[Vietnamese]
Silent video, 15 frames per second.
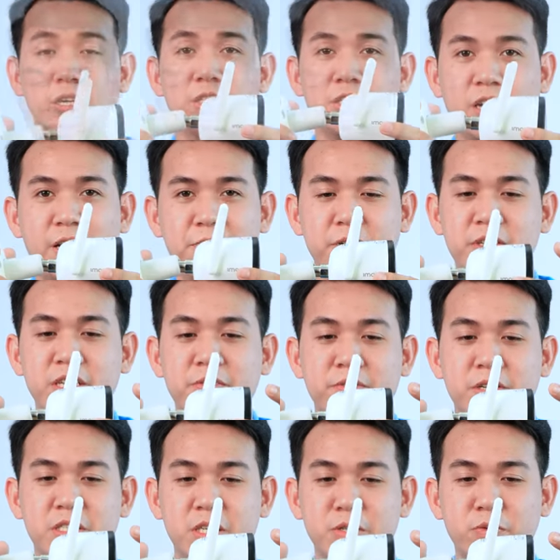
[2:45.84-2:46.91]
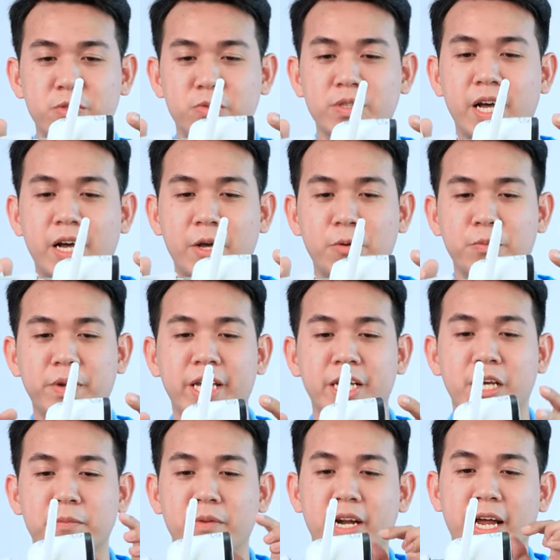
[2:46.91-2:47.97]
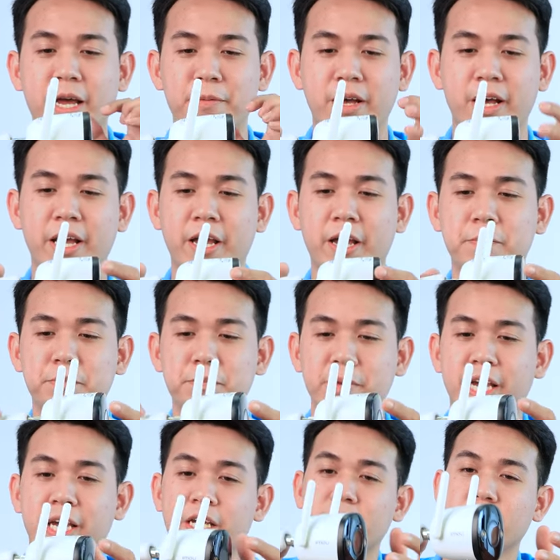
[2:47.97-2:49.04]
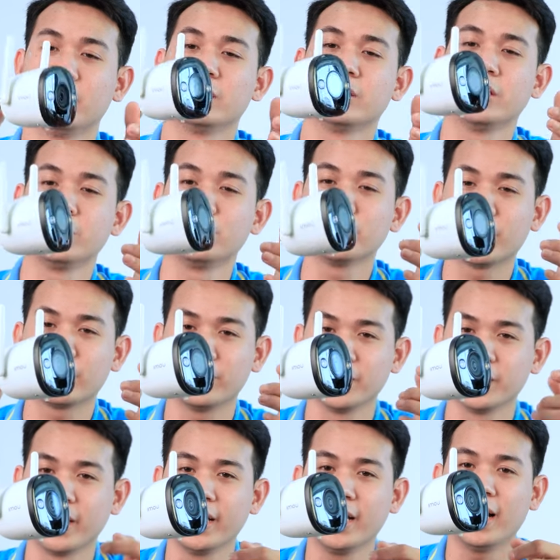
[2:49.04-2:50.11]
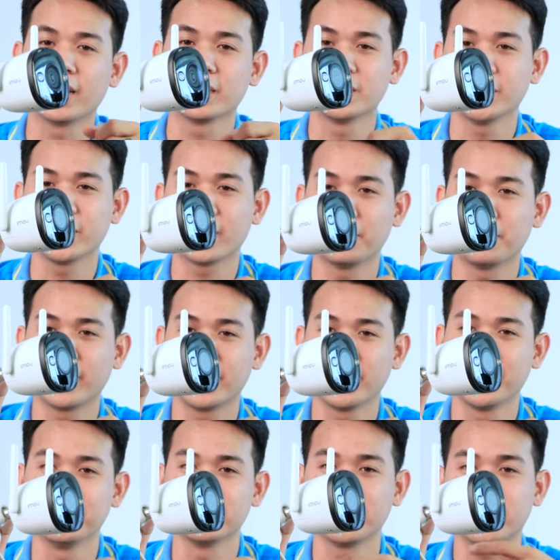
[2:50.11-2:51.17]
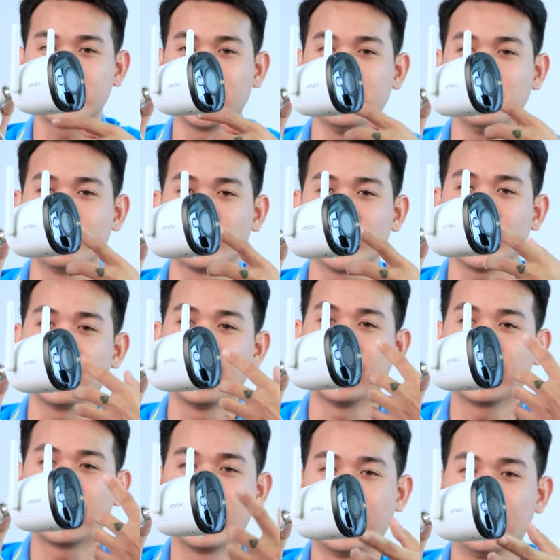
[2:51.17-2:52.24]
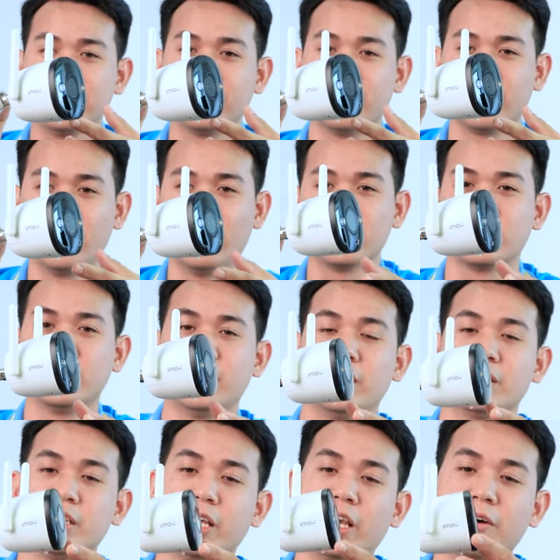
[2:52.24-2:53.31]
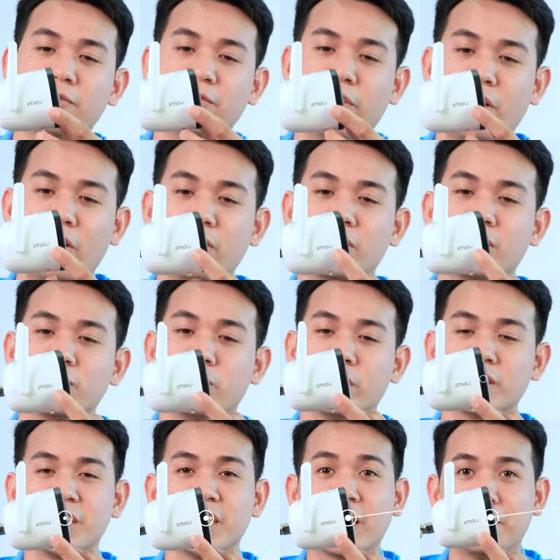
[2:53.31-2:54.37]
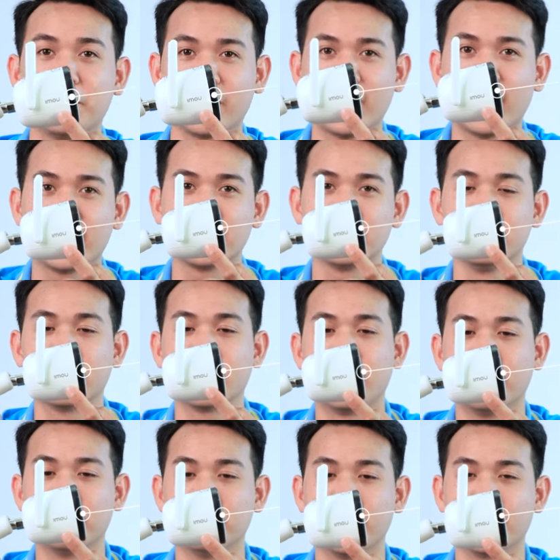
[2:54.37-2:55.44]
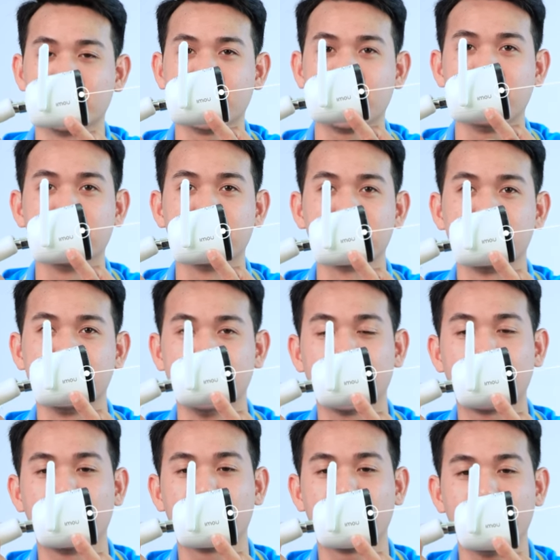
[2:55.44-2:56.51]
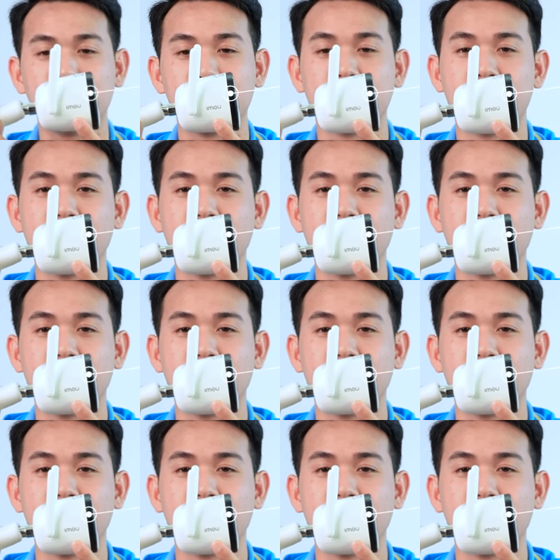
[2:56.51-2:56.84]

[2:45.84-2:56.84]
trở lại với nhân vật chính của chúng ta ngày hôm nay camera f 2 fb thì chúng ta có thể thấy là chiếc camera này được thiết kế một cách là khá là nhỏ gọn thì à, vỏ của chiếc camera được làm bằng chất liệu nhựa cao cấp